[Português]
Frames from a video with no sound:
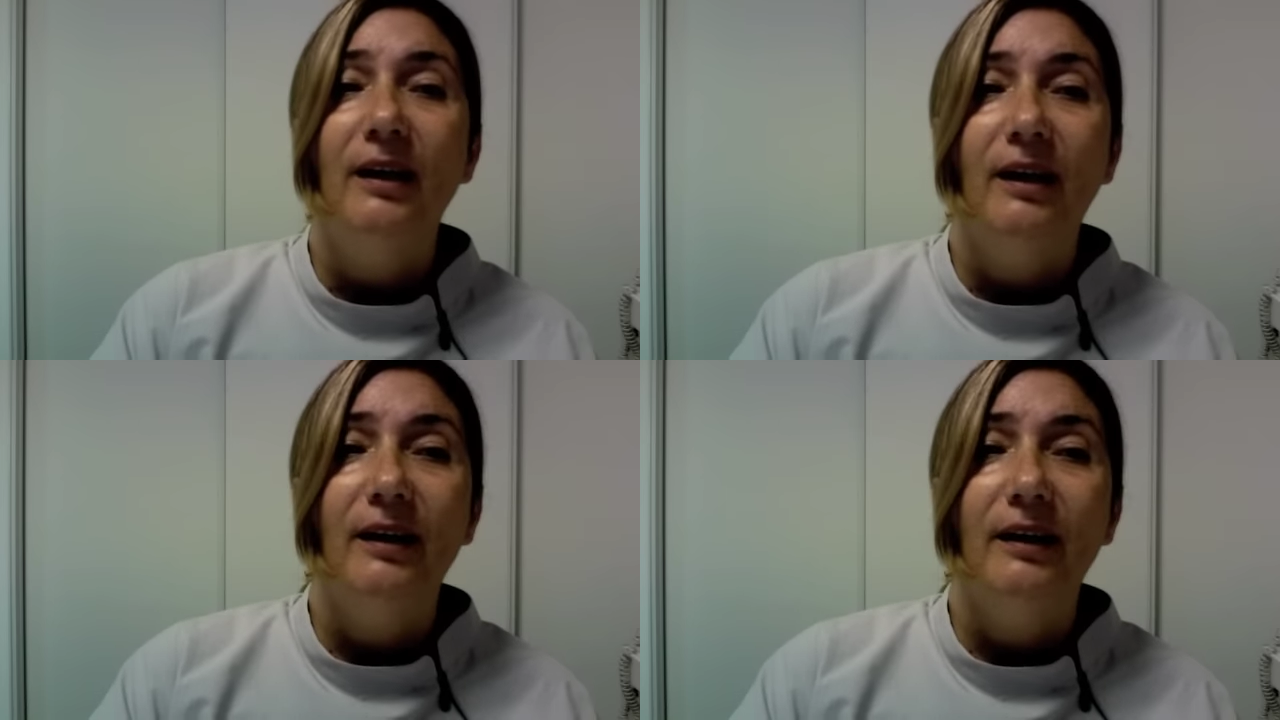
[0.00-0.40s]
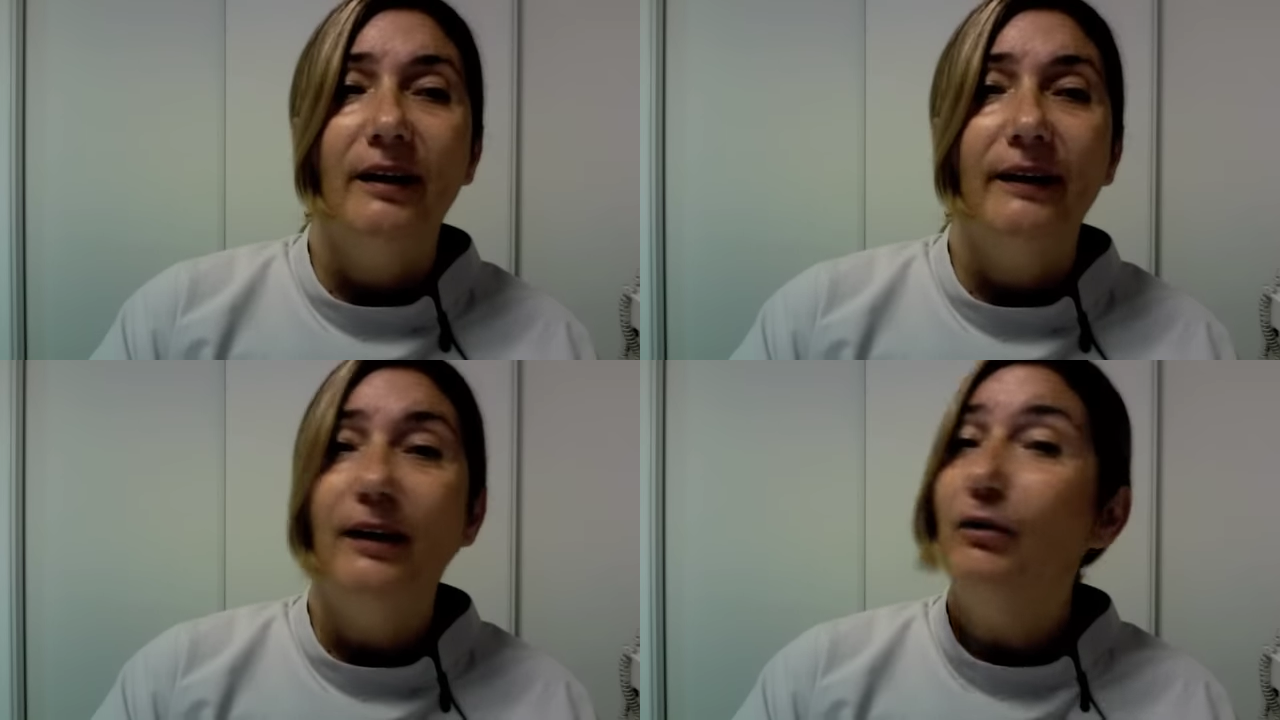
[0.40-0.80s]

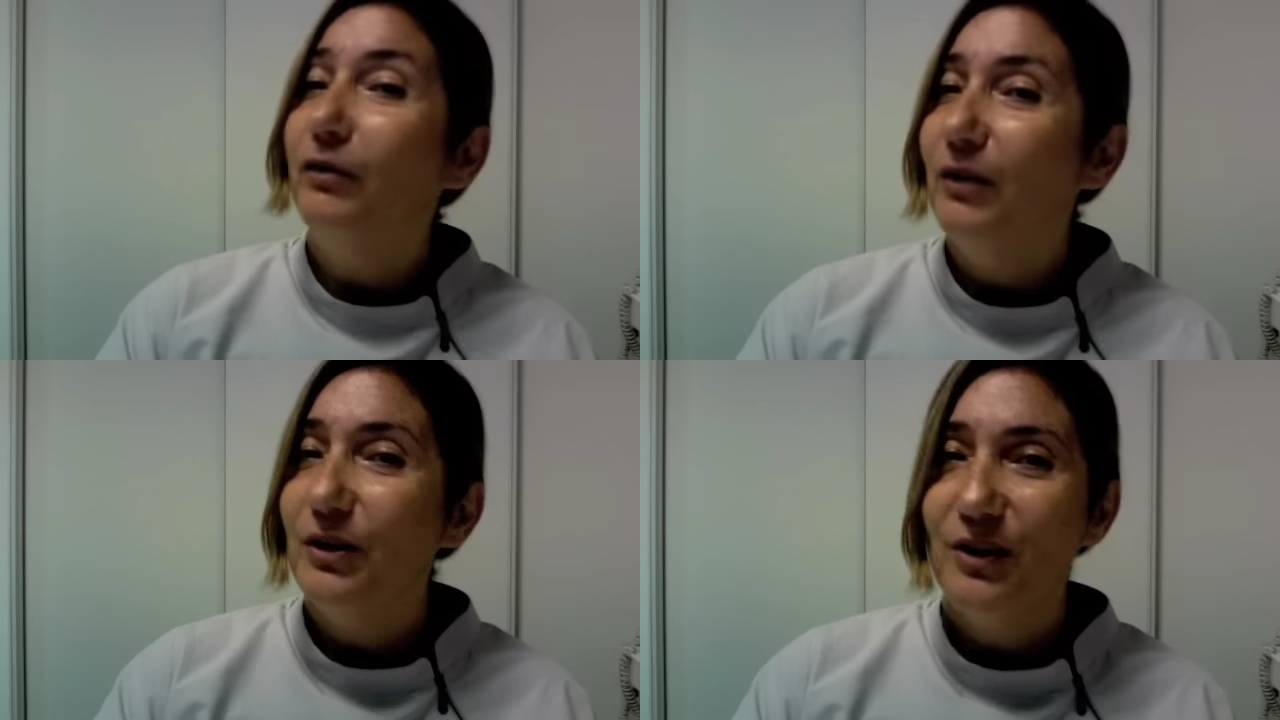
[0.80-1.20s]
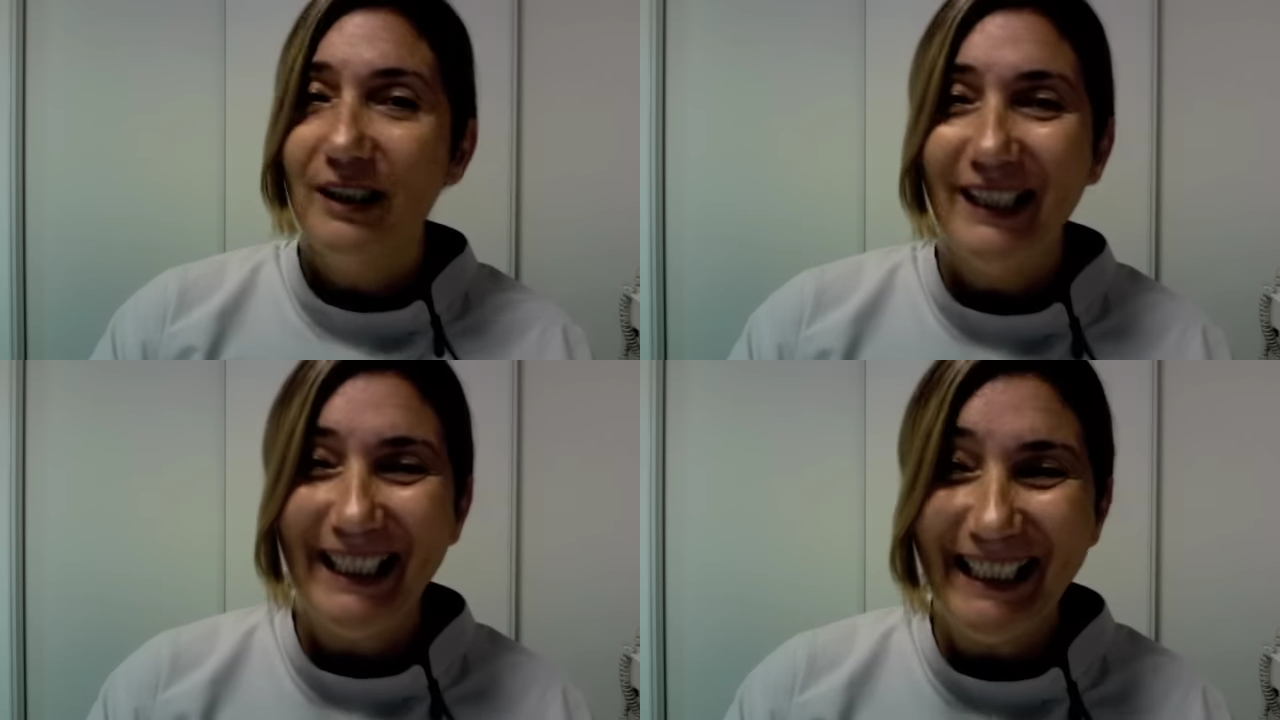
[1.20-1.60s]
Uh, não vou
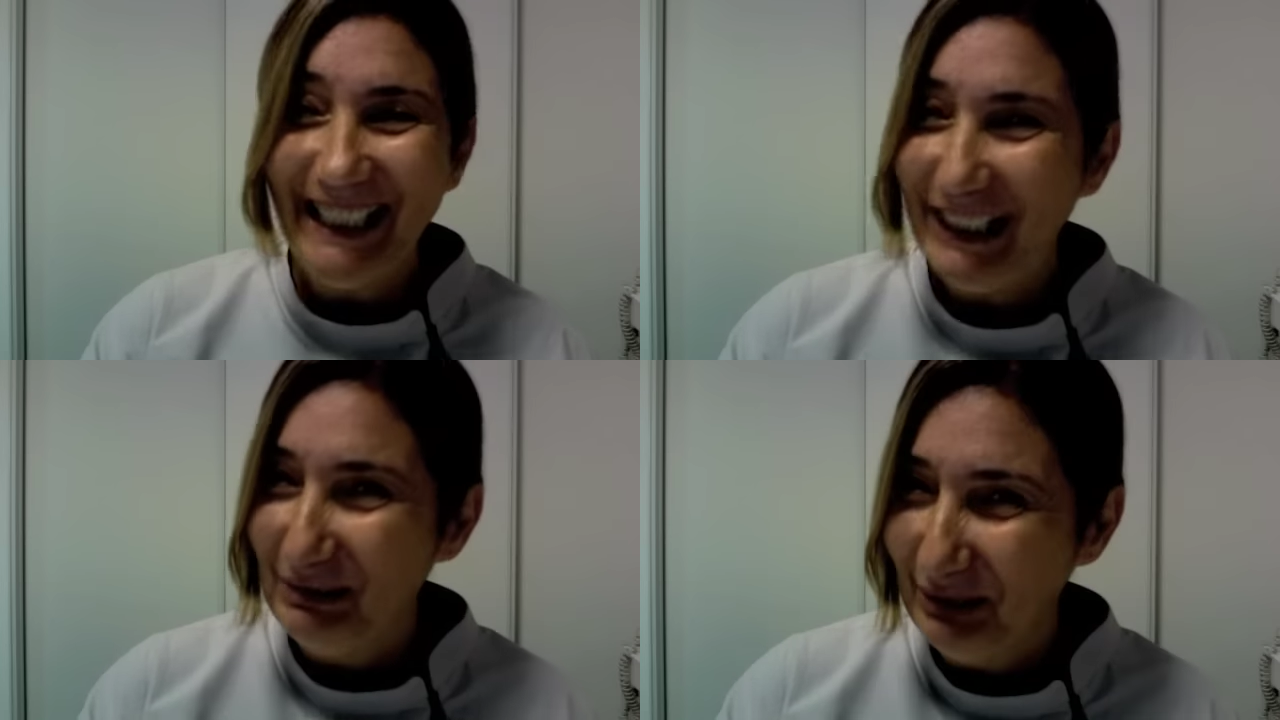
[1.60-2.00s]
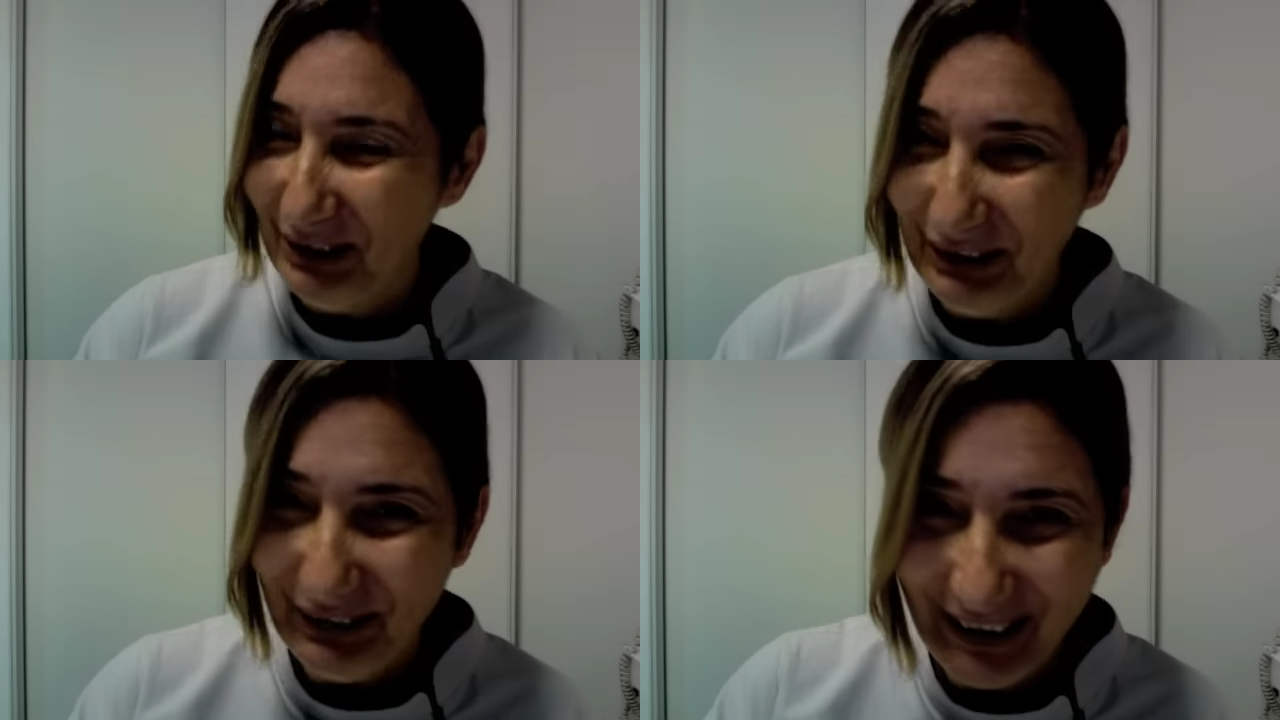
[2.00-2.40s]
adiantar nada por
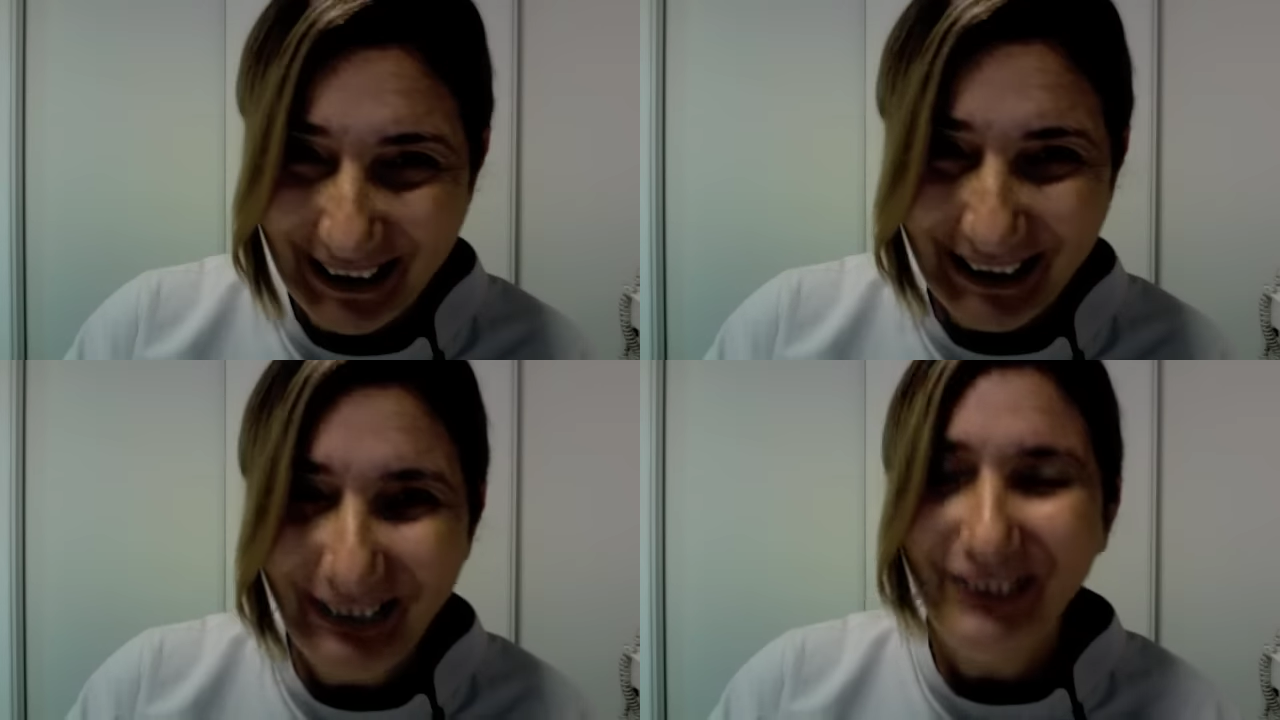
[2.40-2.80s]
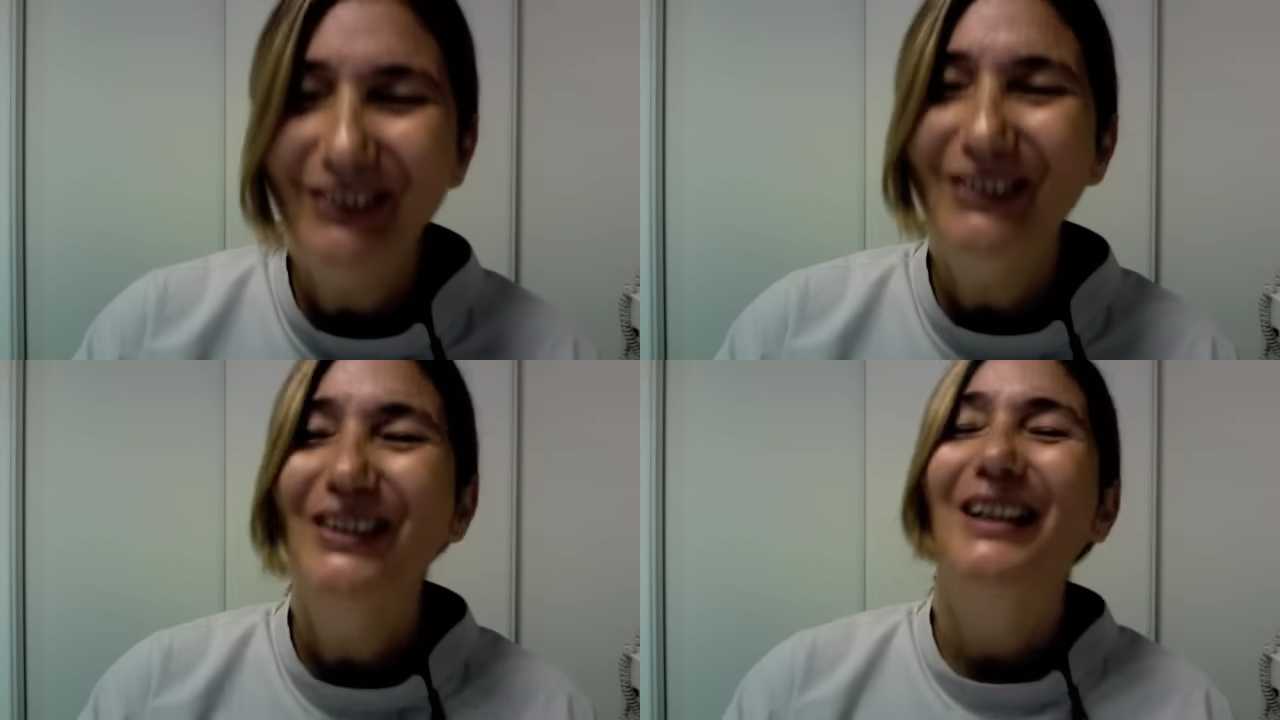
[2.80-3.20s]
enquanto,